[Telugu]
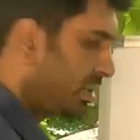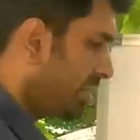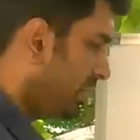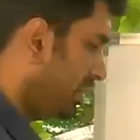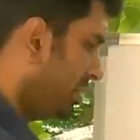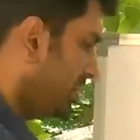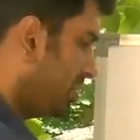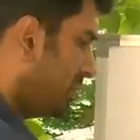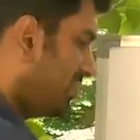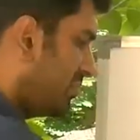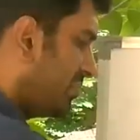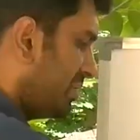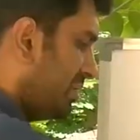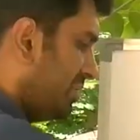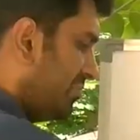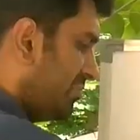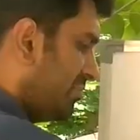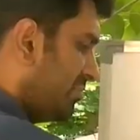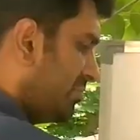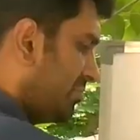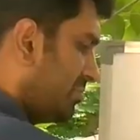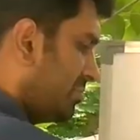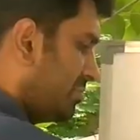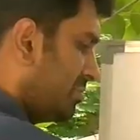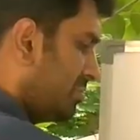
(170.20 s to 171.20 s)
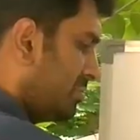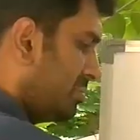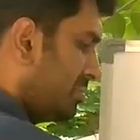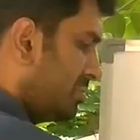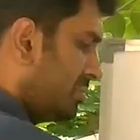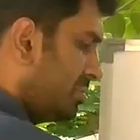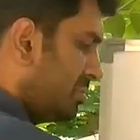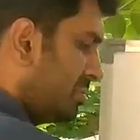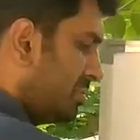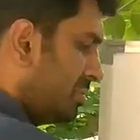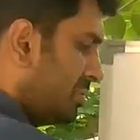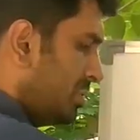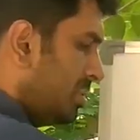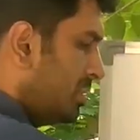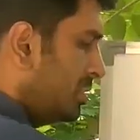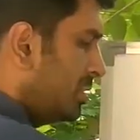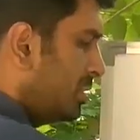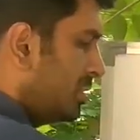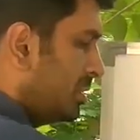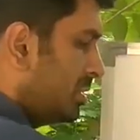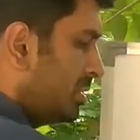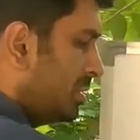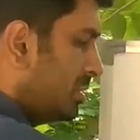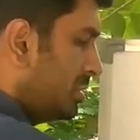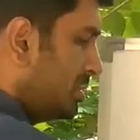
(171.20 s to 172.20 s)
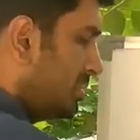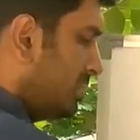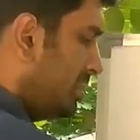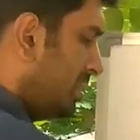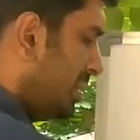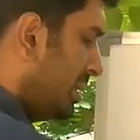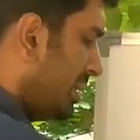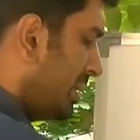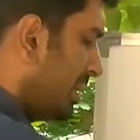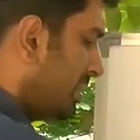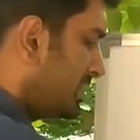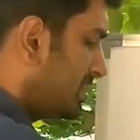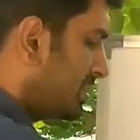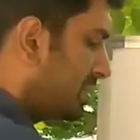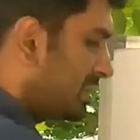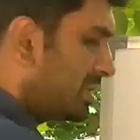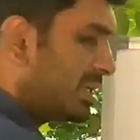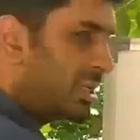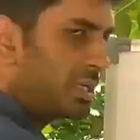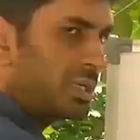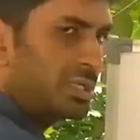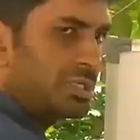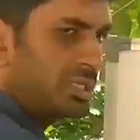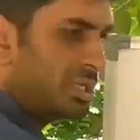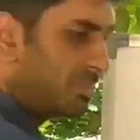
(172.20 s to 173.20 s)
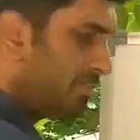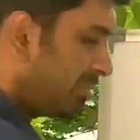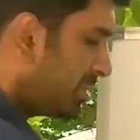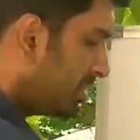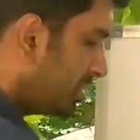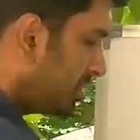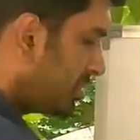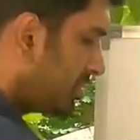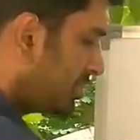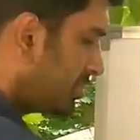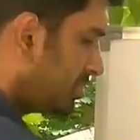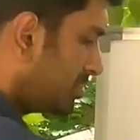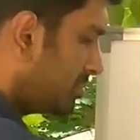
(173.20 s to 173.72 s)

ఇంటూ ఫైవ్ దీని ఆన్సర్ టక్ అని చెప్పచ్చు